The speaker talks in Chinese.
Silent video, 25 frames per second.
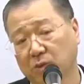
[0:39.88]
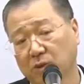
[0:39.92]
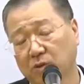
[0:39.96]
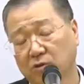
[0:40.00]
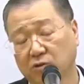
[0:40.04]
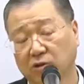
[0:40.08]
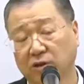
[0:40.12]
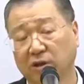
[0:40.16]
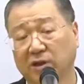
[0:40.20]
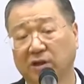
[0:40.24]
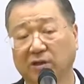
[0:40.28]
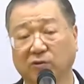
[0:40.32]

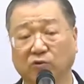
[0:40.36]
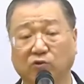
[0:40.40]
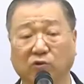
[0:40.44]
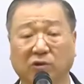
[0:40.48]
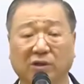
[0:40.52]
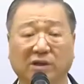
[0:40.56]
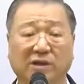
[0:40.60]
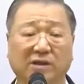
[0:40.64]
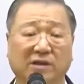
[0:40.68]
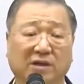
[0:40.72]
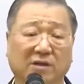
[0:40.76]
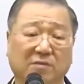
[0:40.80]
所以很多
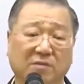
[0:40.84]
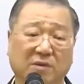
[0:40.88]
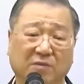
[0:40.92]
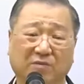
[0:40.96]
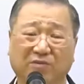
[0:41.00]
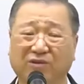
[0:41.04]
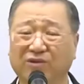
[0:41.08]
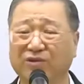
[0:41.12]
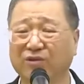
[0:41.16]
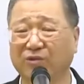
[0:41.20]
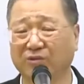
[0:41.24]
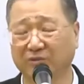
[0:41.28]
人根本
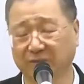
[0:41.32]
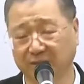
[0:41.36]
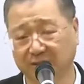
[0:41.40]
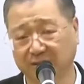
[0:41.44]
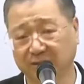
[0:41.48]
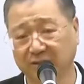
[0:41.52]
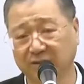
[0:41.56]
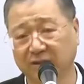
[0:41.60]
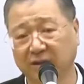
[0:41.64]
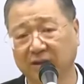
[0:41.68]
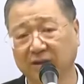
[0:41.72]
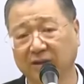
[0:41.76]
不懂的。
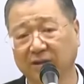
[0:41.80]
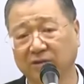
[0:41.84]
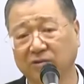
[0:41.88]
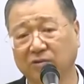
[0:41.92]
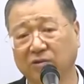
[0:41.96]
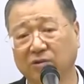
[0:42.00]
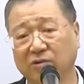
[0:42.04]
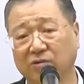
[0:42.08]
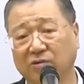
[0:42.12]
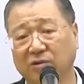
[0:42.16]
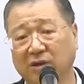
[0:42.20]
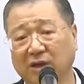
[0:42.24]
所以很
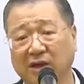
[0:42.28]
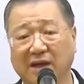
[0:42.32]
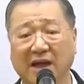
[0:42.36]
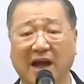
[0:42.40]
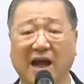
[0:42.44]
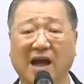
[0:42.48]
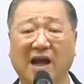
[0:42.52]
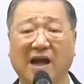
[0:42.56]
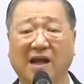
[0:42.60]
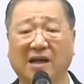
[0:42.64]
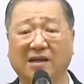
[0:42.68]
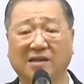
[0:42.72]
多人说：“哎
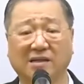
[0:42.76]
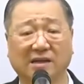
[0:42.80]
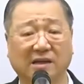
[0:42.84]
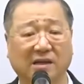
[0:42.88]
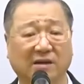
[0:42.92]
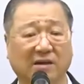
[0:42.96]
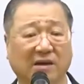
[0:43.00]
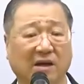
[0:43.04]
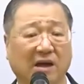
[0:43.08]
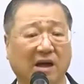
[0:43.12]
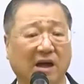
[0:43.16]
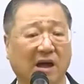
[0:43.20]
呀，这
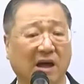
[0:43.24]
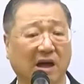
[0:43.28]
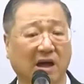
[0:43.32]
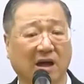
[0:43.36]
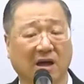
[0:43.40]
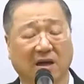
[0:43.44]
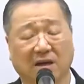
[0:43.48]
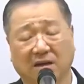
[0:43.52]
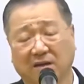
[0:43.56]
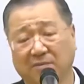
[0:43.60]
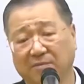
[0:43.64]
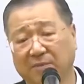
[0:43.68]
个
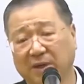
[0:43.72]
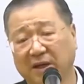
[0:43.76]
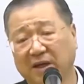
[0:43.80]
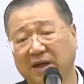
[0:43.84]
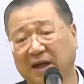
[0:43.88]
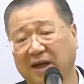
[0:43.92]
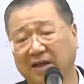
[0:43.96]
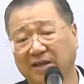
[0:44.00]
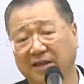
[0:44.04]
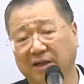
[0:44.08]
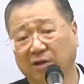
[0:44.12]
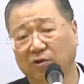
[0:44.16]
没
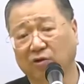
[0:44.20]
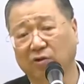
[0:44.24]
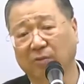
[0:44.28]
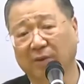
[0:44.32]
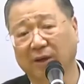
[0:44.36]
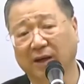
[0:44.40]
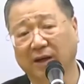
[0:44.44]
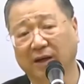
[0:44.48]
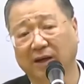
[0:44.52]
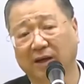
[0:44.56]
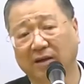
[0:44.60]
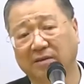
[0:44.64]
看见过
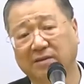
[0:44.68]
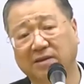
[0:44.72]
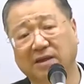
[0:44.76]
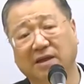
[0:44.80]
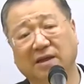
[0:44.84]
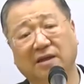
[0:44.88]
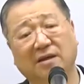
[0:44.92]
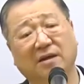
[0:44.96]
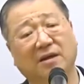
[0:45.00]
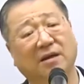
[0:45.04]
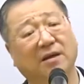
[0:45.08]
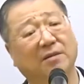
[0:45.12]
吗？啊，
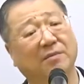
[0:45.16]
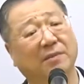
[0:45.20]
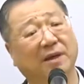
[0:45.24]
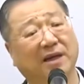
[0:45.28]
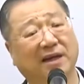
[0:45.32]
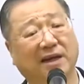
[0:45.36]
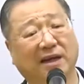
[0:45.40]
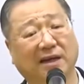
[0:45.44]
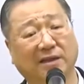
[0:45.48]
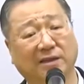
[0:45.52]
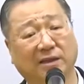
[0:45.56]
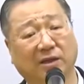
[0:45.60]
这个没
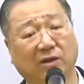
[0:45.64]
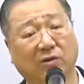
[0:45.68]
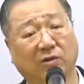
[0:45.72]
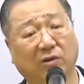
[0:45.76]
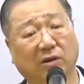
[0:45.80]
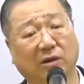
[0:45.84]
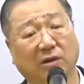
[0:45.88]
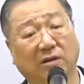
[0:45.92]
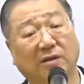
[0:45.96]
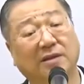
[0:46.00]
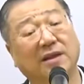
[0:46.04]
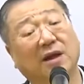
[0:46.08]
看见
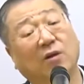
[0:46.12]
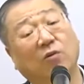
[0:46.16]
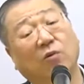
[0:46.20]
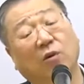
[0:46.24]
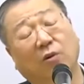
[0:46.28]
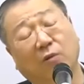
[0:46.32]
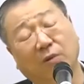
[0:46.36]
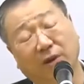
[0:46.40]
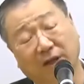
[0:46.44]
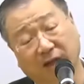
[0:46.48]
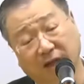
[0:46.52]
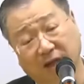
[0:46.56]
过。”那
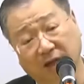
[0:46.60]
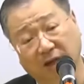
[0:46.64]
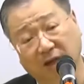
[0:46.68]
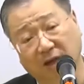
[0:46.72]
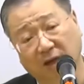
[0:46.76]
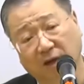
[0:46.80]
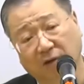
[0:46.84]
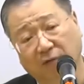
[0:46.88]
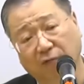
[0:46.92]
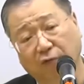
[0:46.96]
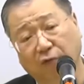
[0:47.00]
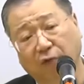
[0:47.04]
我问你，
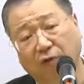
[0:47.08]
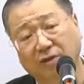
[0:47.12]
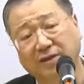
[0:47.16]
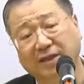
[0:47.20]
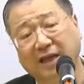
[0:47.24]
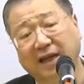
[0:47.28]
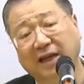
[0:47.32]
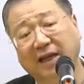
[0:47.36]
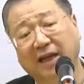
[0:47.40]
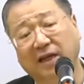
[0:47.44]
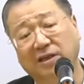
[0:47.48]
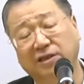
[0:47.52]
佛
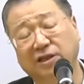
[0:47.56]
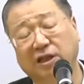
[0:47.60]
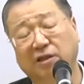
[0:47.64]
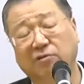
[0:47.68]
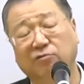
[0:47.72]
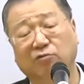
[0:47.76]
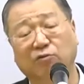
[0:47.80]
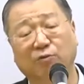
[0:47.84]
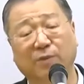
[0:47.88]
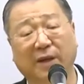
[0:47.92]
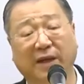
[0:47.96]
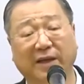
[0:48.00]
在两千
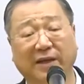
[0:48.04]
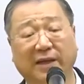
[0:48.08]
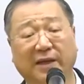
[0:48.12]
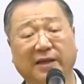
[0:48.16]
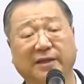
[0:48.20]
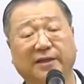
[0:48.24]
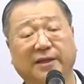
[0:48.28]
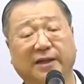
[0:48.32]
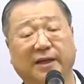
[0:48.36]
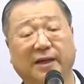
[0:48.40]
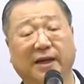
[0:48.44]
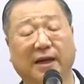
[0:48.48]
五百
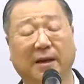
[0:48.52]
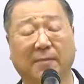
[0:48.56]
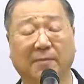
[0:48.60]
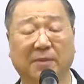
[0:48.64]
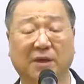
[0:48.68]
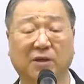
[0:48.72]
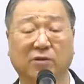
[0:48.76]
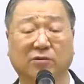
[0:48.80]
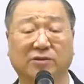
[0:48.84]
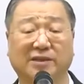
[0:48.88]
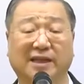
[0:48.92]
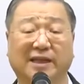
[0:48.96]
年前还
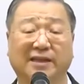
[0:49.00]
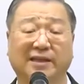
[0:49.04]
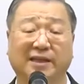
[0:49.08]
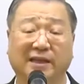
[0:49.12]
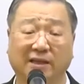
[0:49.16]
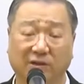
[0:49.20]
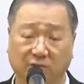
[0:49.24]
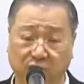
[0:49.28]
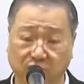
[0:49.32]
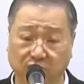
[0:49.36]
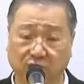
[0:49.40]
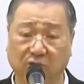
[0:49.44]
没有在
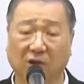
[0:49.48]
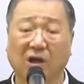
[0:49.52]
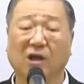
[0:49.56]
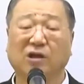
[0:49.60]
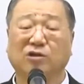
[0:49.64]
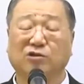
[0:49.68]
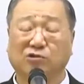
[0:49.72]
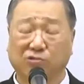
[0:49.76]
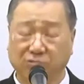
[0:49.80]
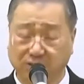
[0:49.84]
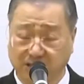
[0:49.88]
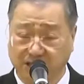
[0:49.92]
印度
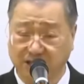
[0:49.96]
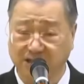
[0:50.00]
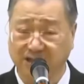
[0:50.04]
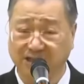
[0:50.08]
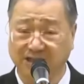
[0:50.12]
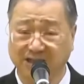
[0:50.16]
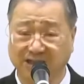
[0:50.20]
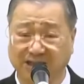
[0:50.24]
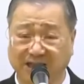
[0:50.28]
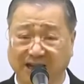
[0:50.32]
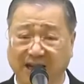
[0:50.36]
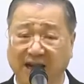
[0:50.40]
出生
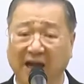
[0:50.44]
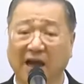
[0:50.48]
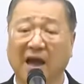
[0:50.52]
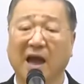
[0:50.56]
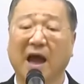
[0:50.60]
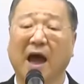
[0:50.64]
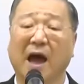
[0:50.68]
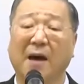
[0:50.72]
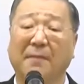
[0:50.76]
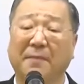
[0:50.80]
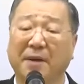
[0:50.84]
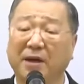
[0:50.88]
之前，
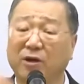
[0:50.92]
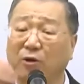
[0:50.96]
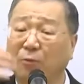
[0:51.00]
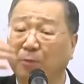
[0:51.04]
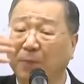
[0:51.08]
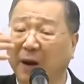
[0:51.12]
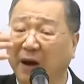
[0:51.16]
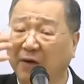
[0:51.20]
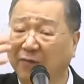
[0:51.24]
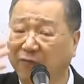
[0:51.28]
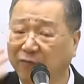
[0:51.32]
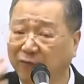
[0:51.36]
还没有
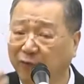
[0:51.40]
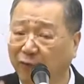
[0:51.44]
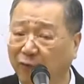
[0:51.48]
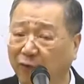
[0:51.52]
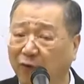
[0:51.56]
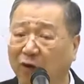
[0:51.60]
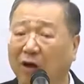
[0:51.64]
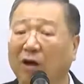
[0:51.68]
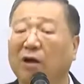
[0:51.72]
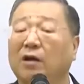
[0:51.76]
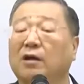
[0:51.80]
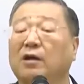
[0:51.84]
把
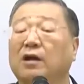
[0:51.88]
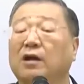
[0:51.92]
佛